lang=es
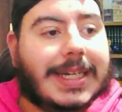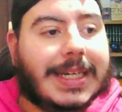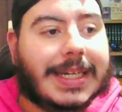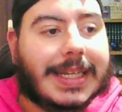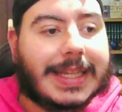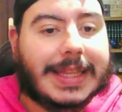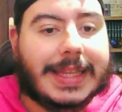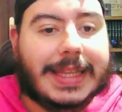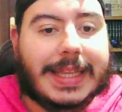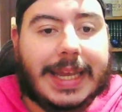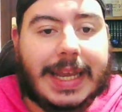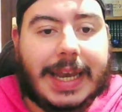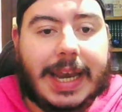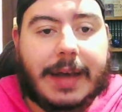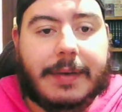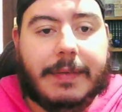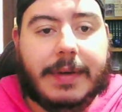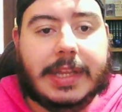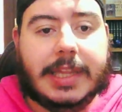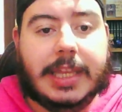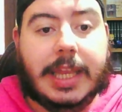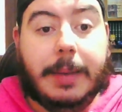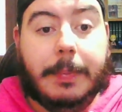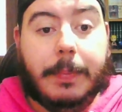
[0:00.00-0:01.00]
de la
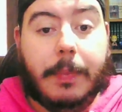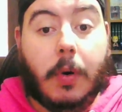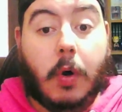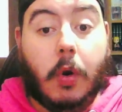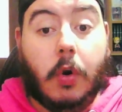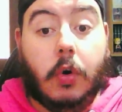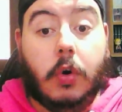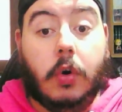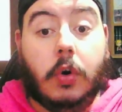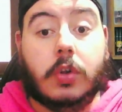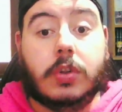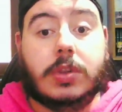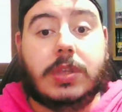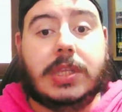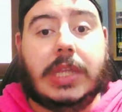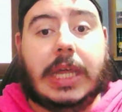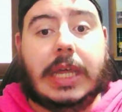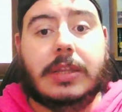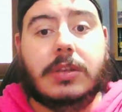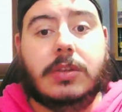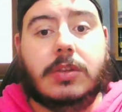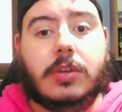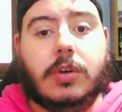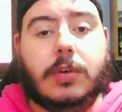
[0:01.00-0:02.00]
beta, por lo
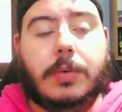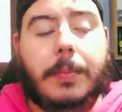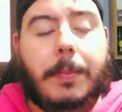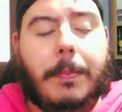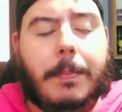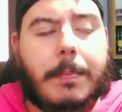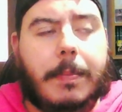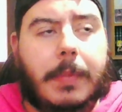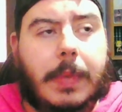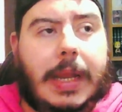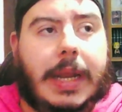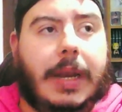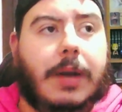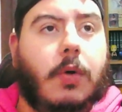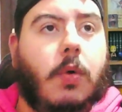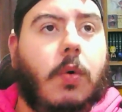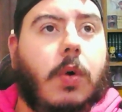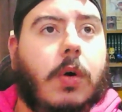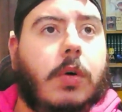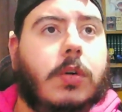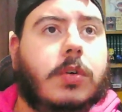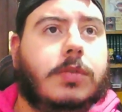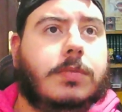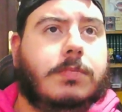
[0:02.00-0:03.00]
tanto el
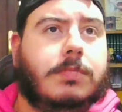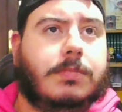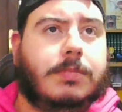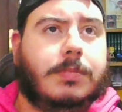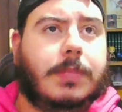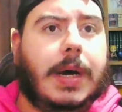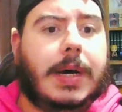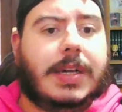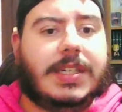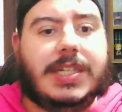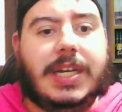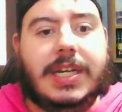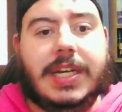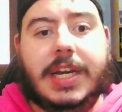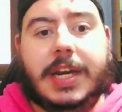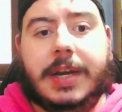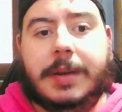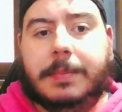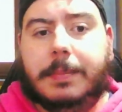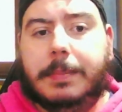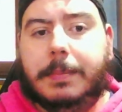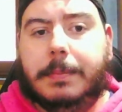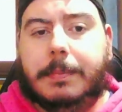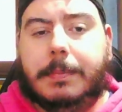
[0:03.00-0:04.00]
juego va a
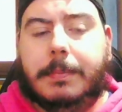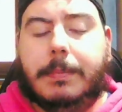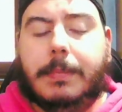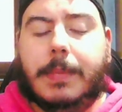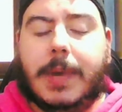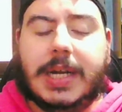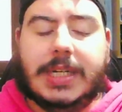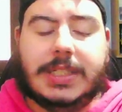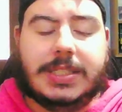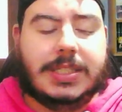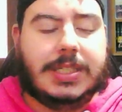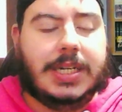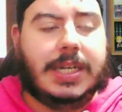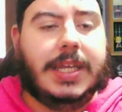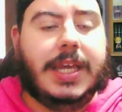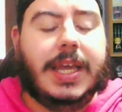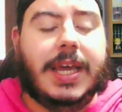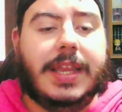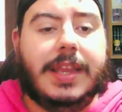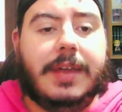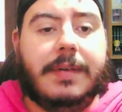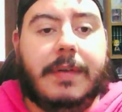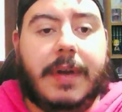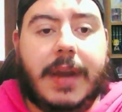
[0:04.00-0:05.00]
salir más
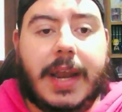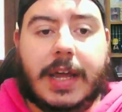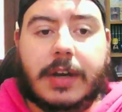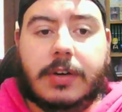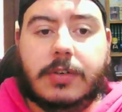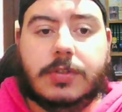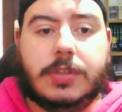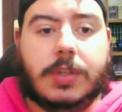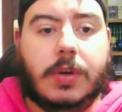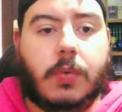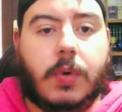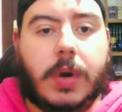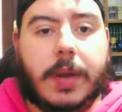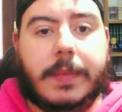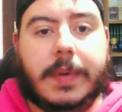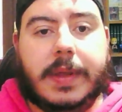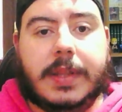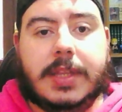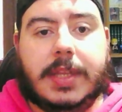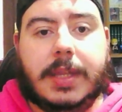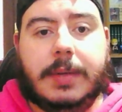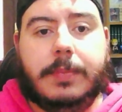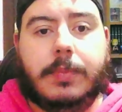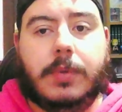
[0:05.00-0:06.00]
allá de verano
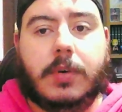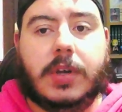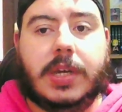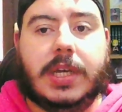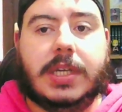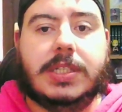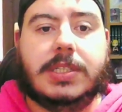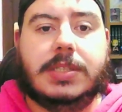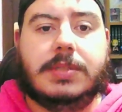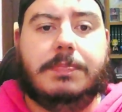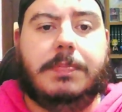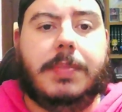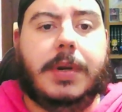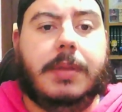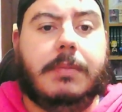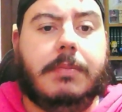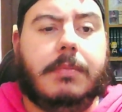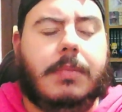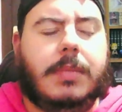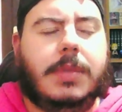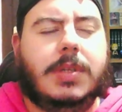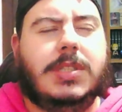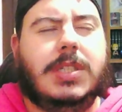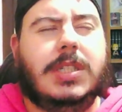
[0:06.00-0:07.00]
seguramente, porque
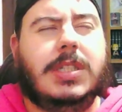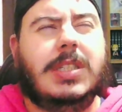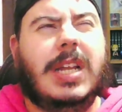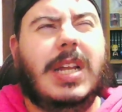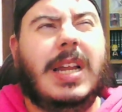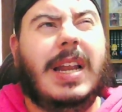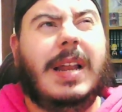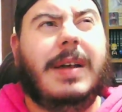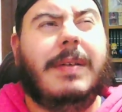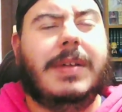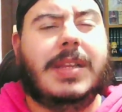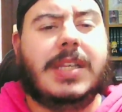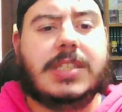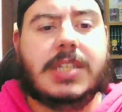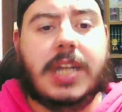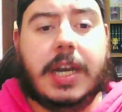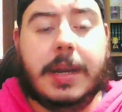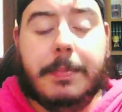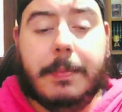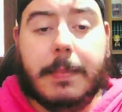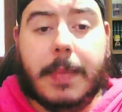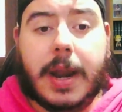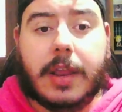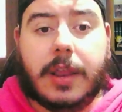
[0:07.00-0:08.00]
si la beta sale
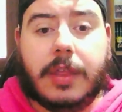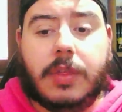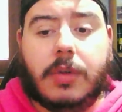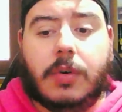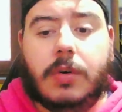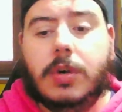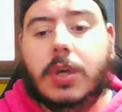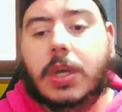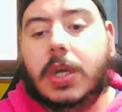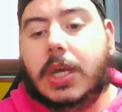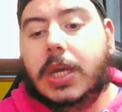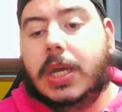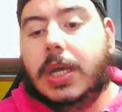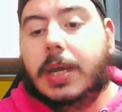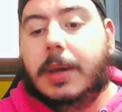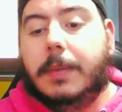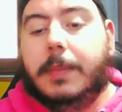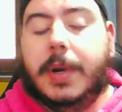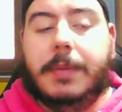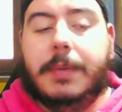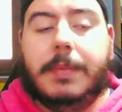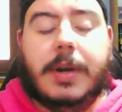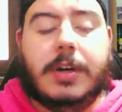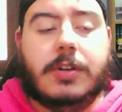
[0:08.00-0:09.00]
en marzo,
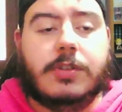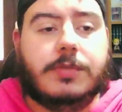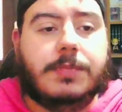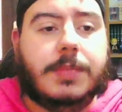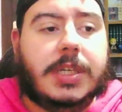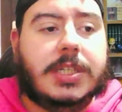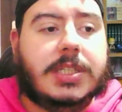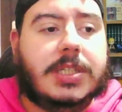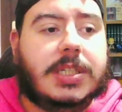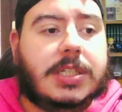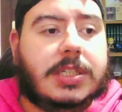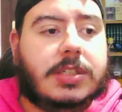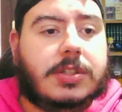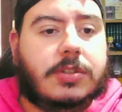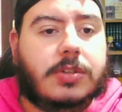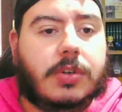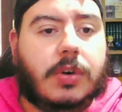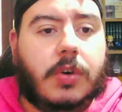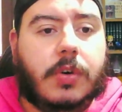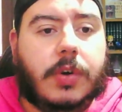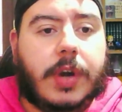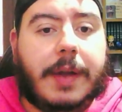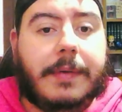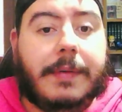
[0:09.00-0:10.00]
primeros meses
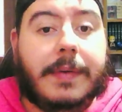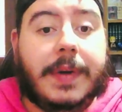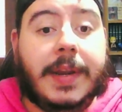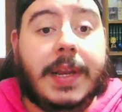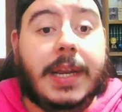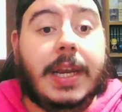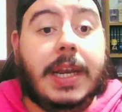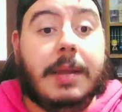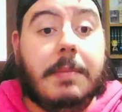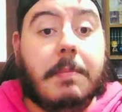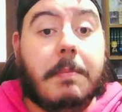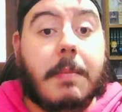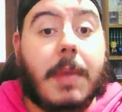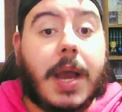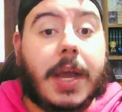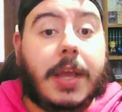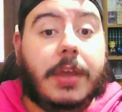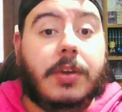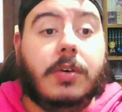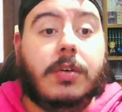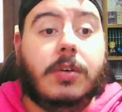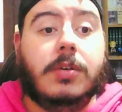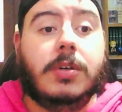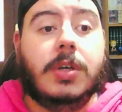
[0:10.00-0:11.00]
son abril y
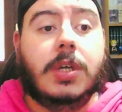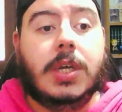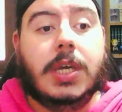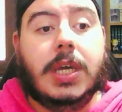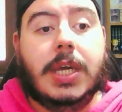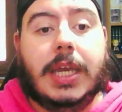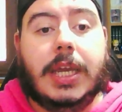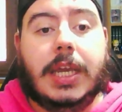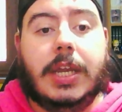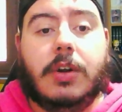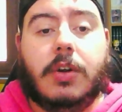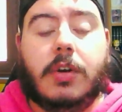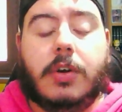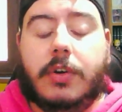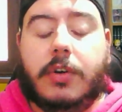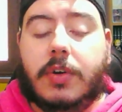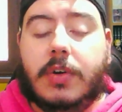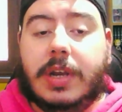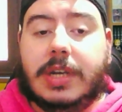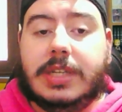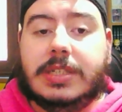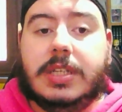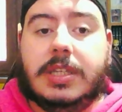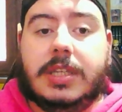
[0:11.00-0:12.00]
mayo, y no creo
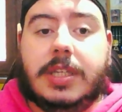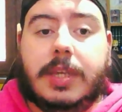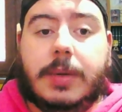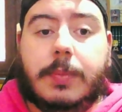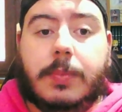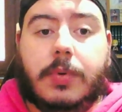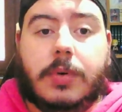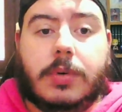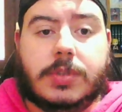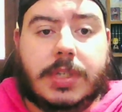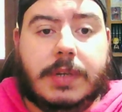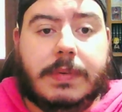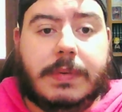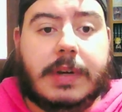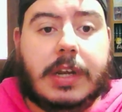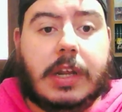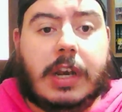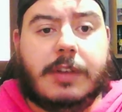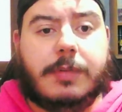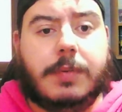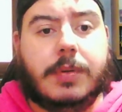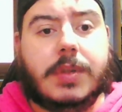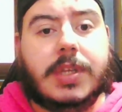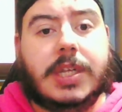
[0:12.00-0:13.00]
que les dé tiempo, si van a
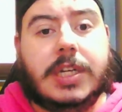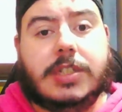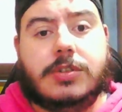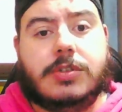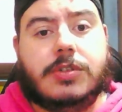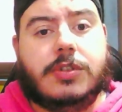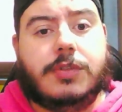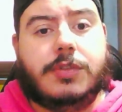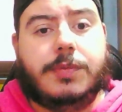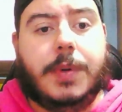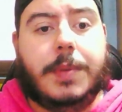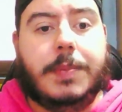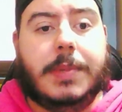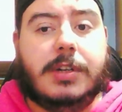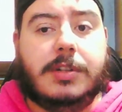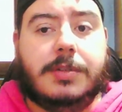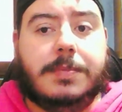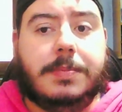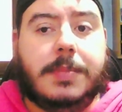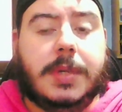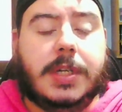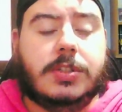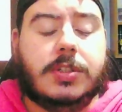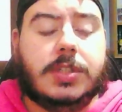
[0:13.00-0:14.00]
responder esos dos primeros
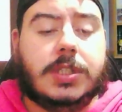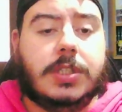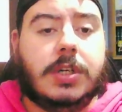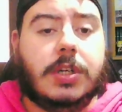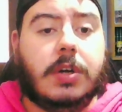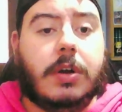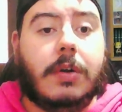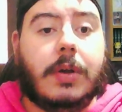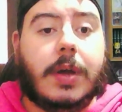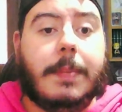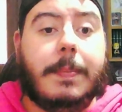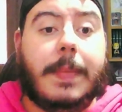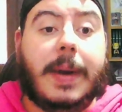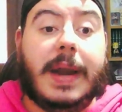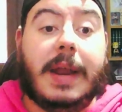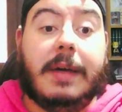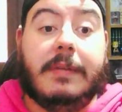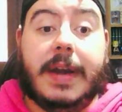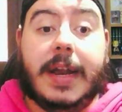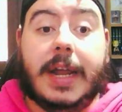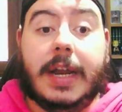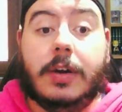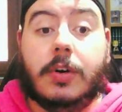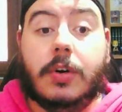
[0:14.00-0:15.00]
meses, no creo que para
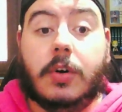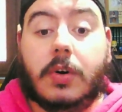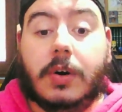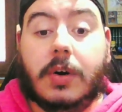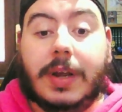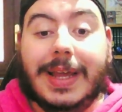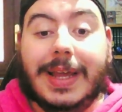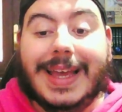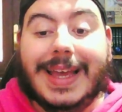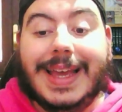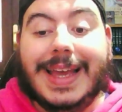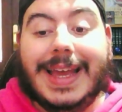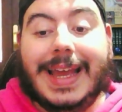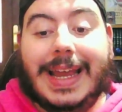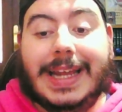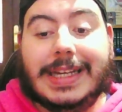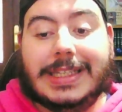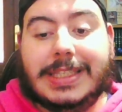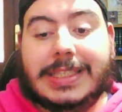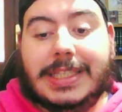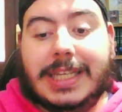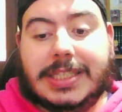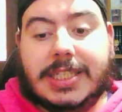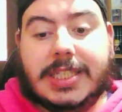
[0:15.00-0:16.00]
verano
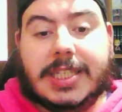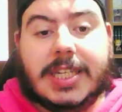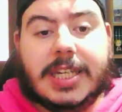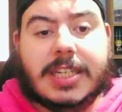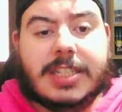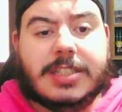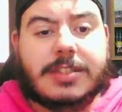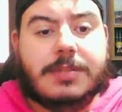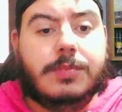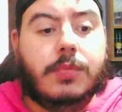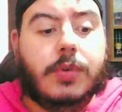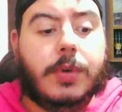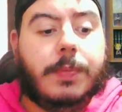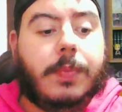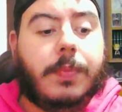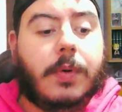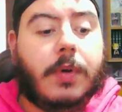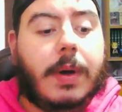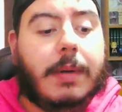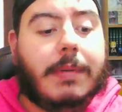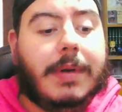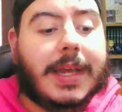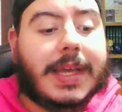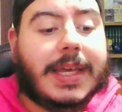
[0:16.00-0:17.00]
esté, así que es muy
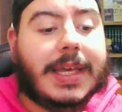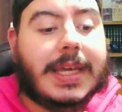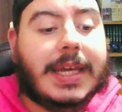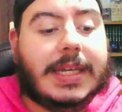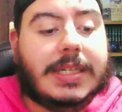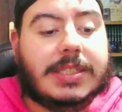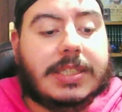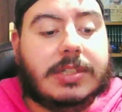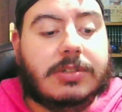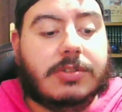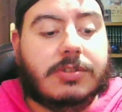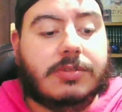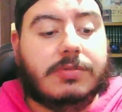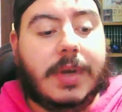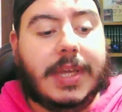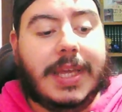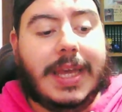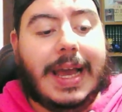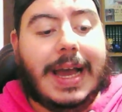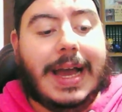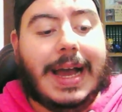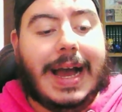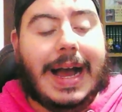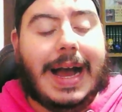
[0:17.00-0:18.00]
probable que se nos
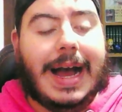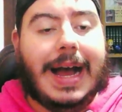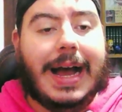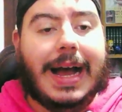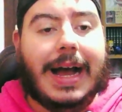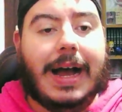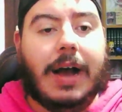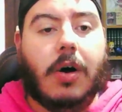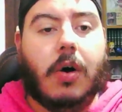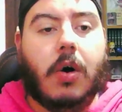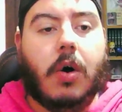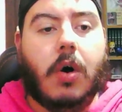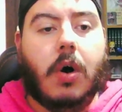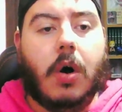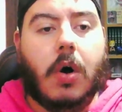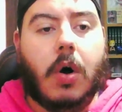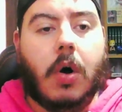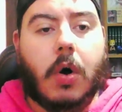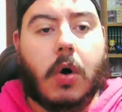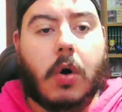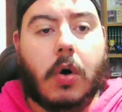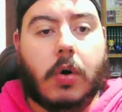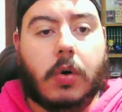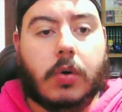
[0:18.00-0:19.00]
vaya a
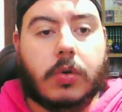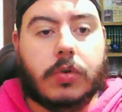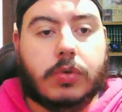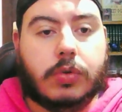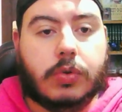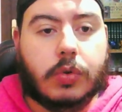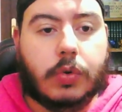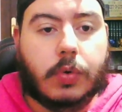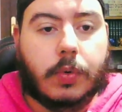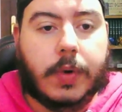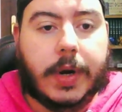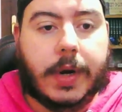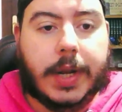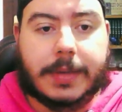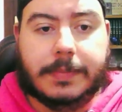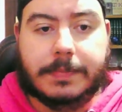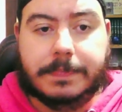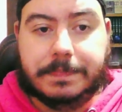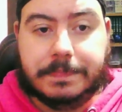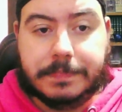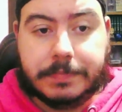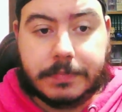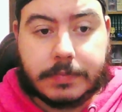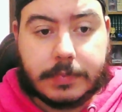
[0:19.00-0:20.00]
octubre.
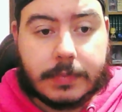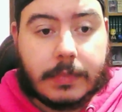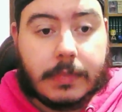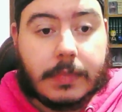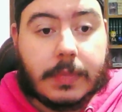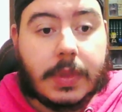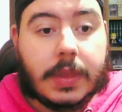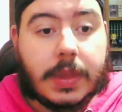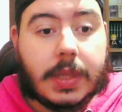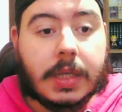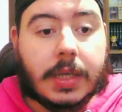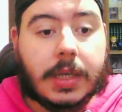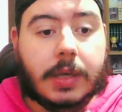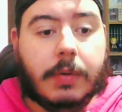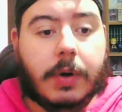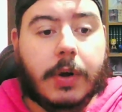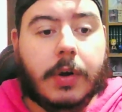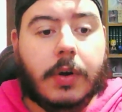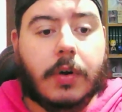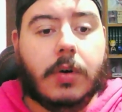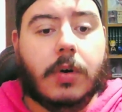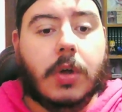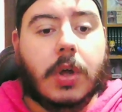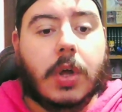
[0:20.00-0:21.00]
Y
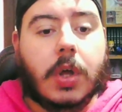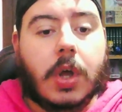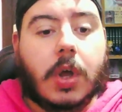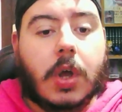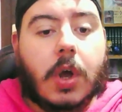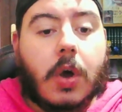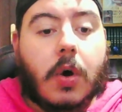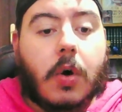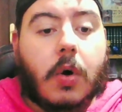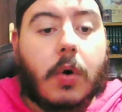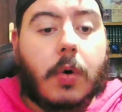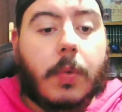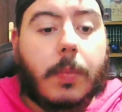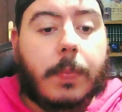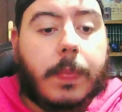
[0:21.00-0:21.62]
bueno, un